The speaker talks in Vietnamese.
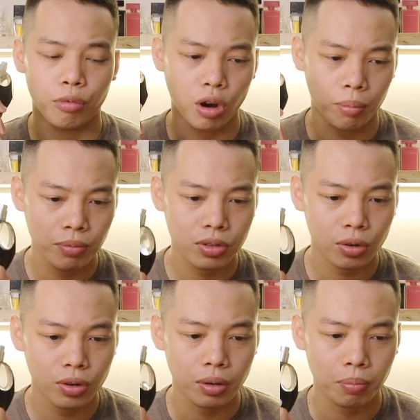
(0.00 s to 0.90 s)
quả mâm
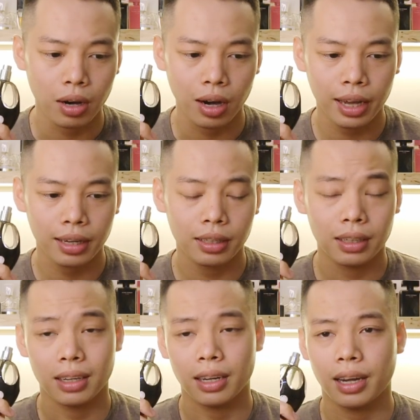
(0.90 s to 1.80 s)
xôi được blend
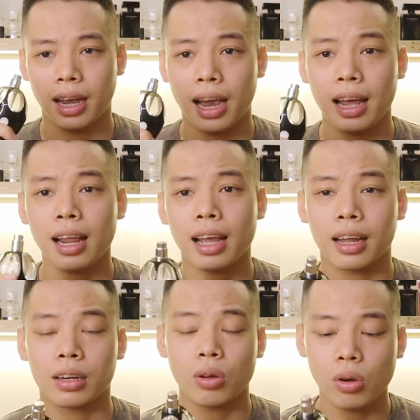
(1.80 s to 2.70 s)
khá
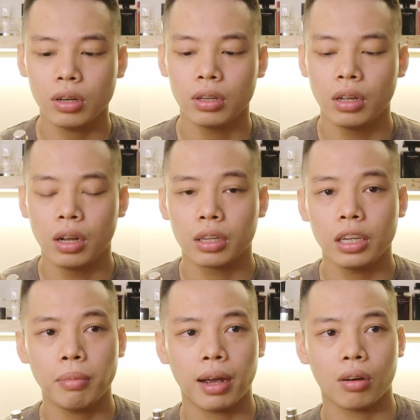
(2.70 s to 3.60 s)
là tốt
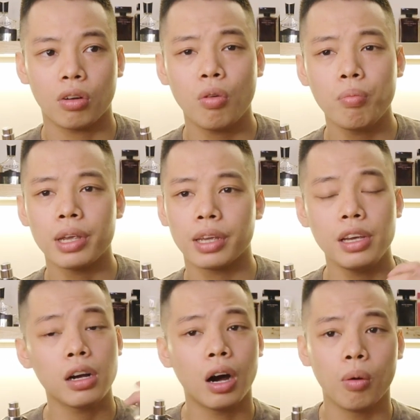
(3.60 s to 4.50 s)
khi mà nó không bị
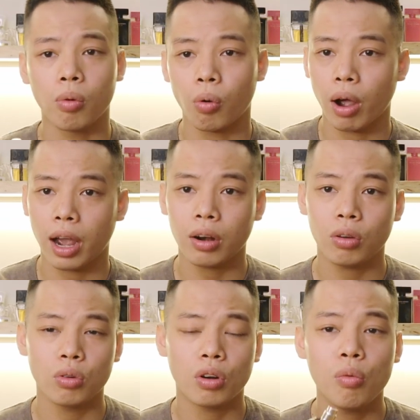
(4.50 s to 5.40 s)
nghiêng hồng quá nó
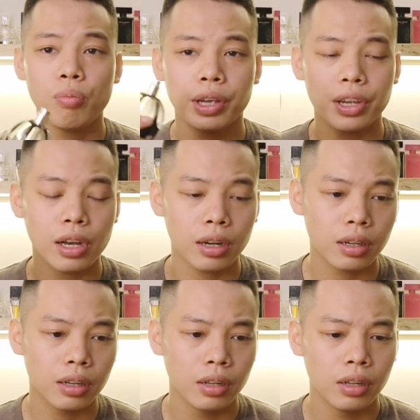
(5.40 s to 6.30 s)
cũng không bị
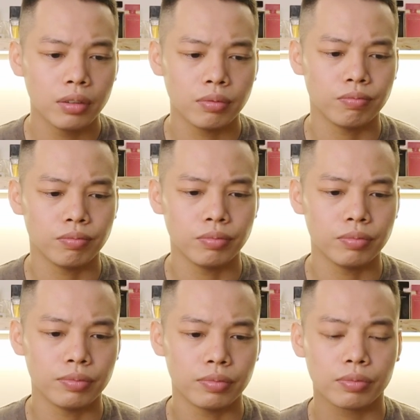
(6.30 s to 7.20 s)
nghiêng
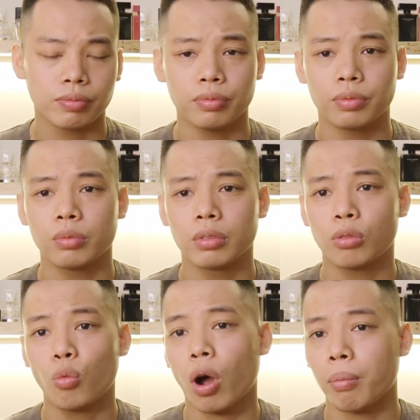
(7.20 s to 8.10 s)
um,
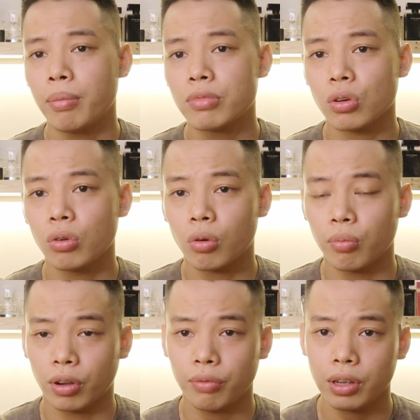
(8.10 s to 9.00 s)
quả mâm xôi
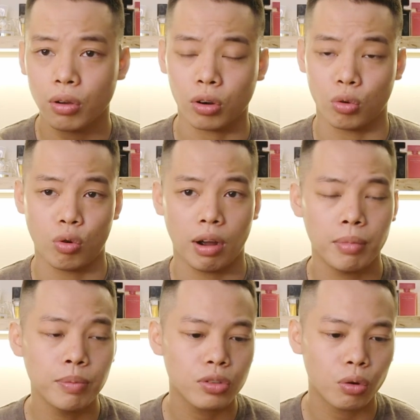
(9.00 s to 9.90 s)
cái vị ngọt của quả
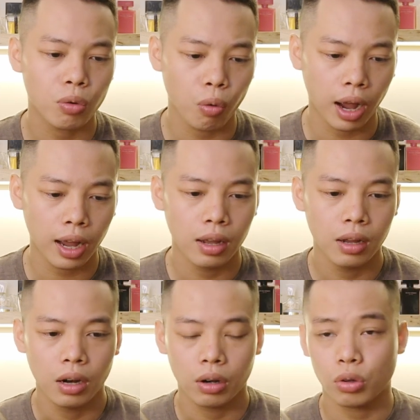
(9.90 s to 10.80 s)
mâm xôi quá
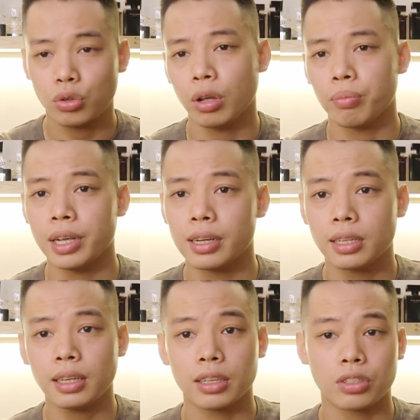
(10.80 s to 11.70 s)
nó chuyển biến
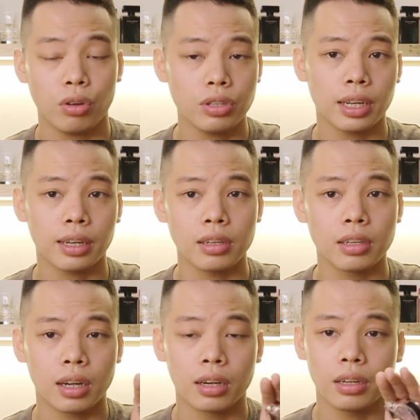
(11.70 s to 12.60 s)
rất là rõ rệt
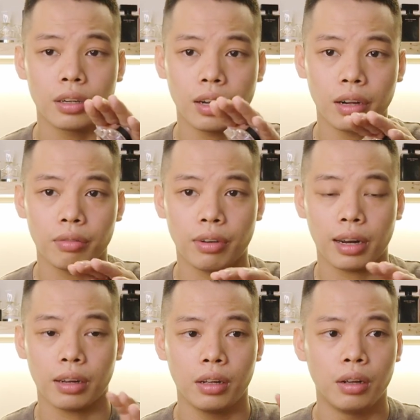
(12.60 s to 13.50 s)
từng tầng từng tầng
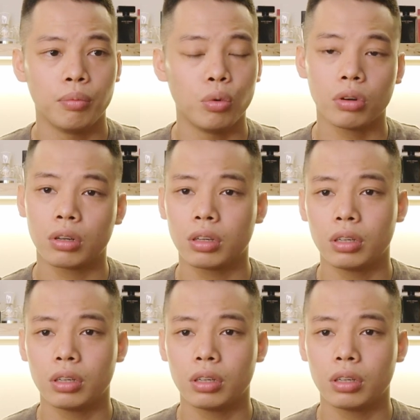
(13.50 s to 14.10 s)
và mùi